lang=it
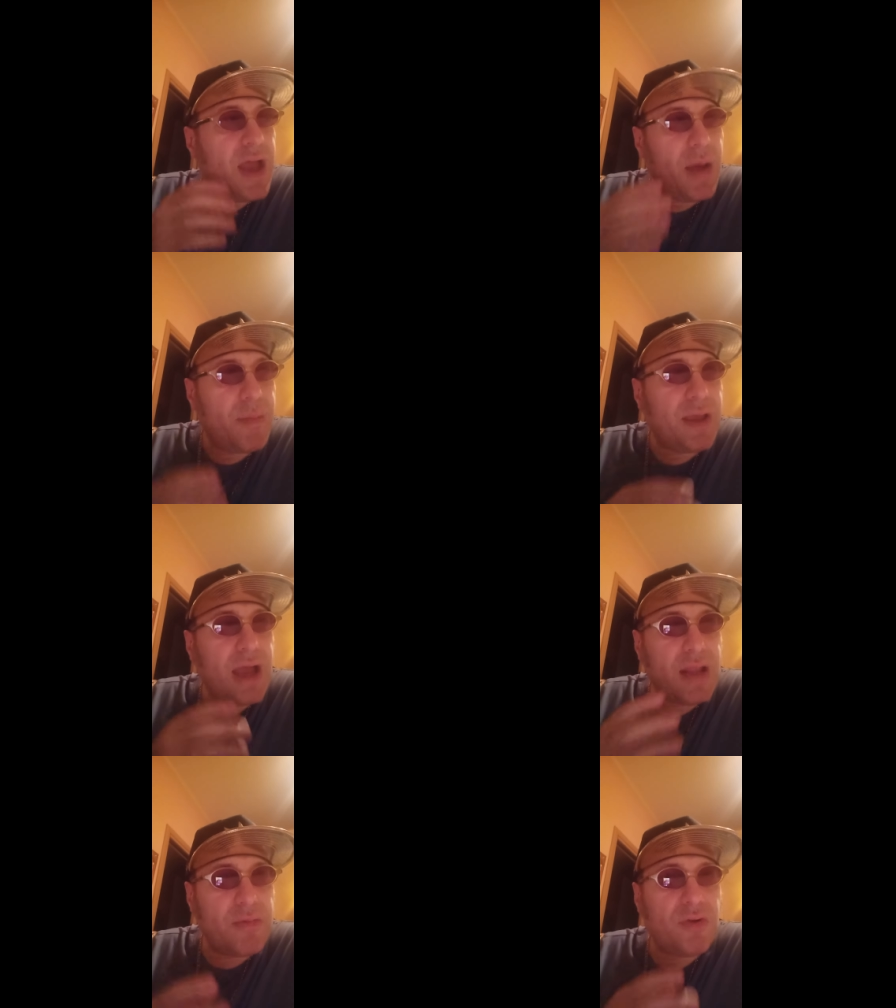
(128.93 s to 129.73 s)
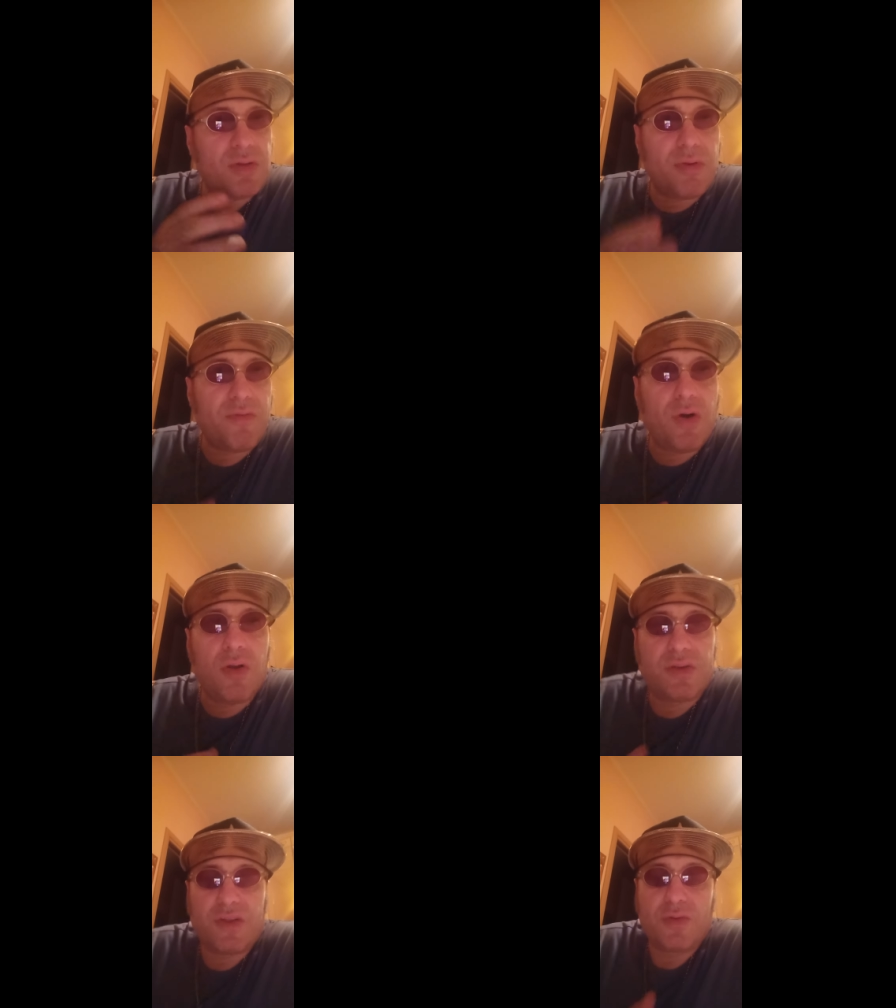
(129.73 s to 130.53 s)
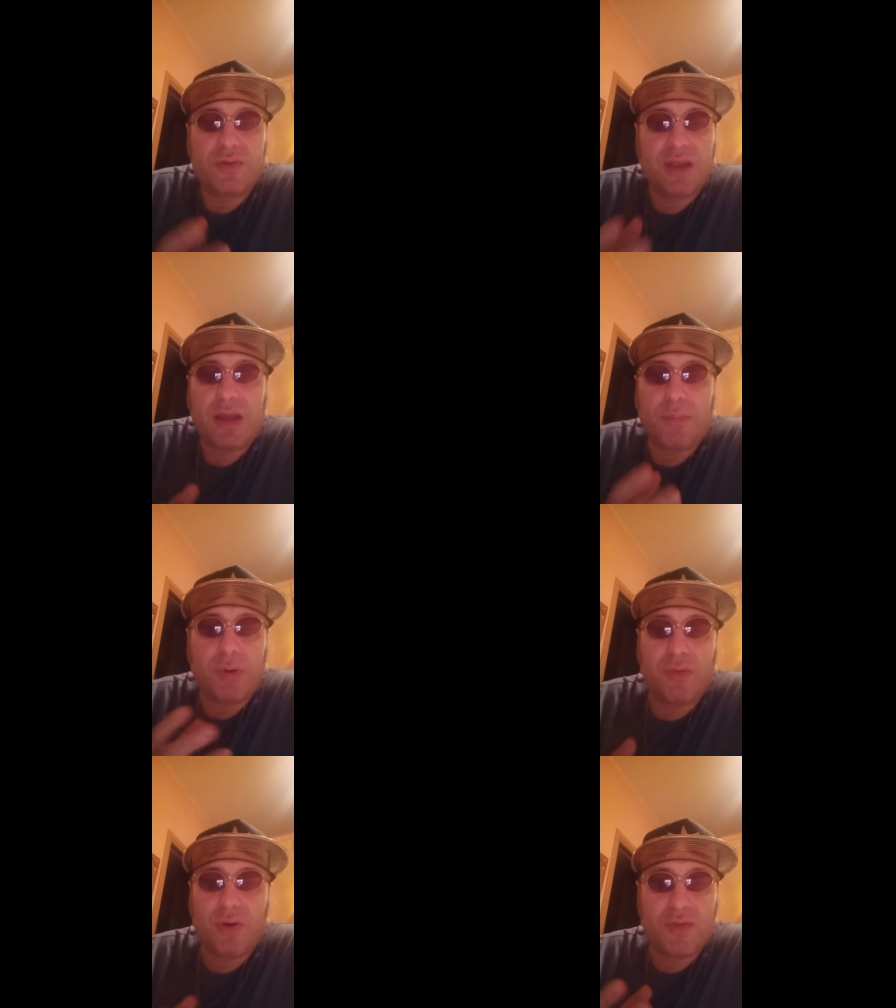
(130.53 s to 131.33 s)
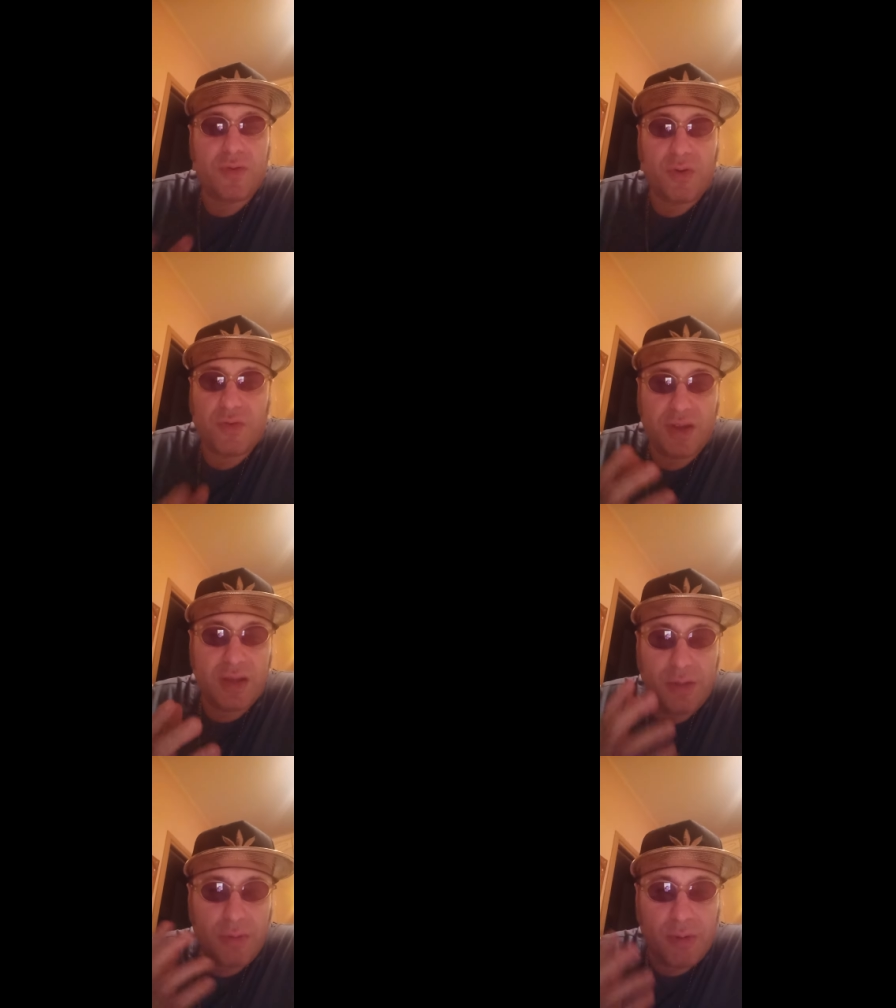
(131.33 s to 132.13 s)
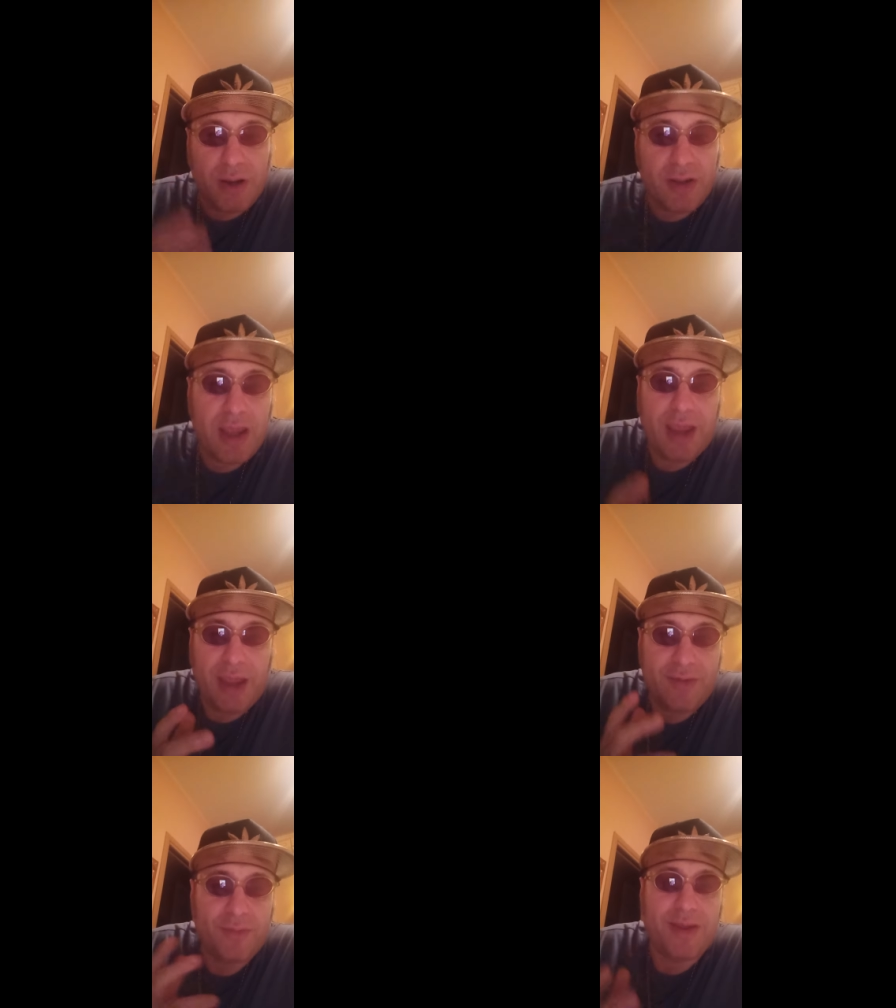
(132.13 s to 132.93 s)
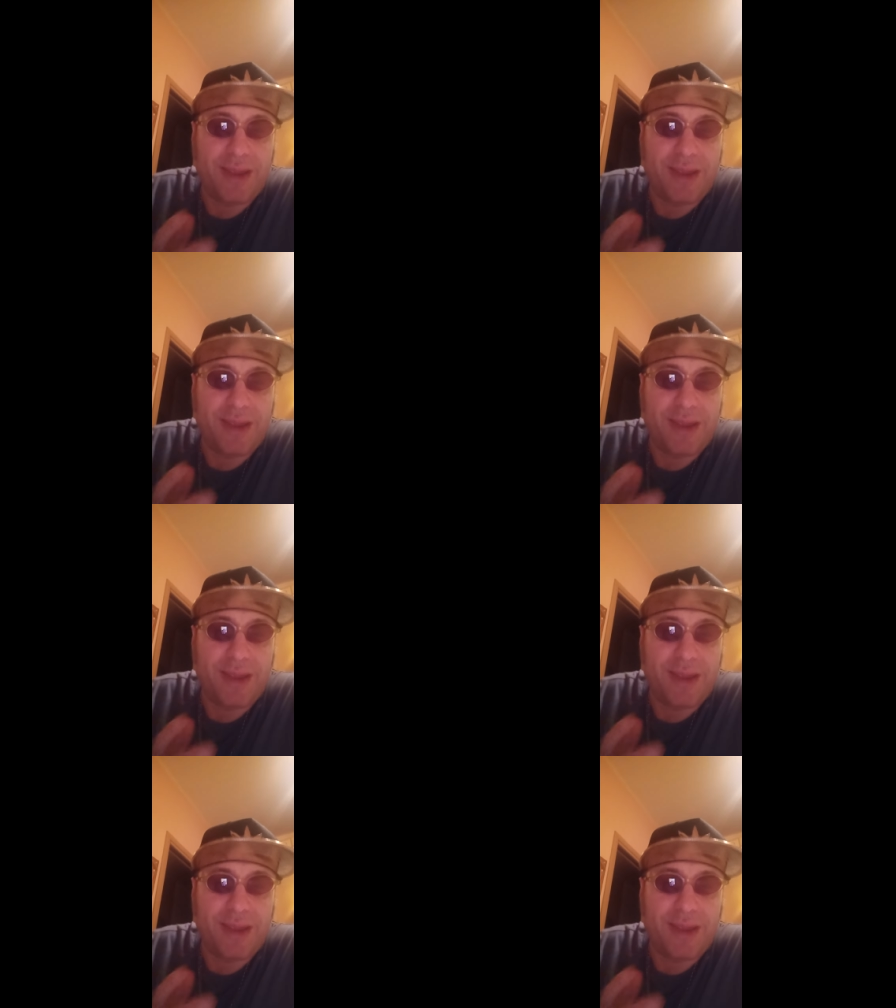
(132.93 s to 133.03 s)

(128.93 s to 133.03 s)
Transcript: applicando volta per volta escono di capolavori che sono cose incredibili, guarda, eh, insomma,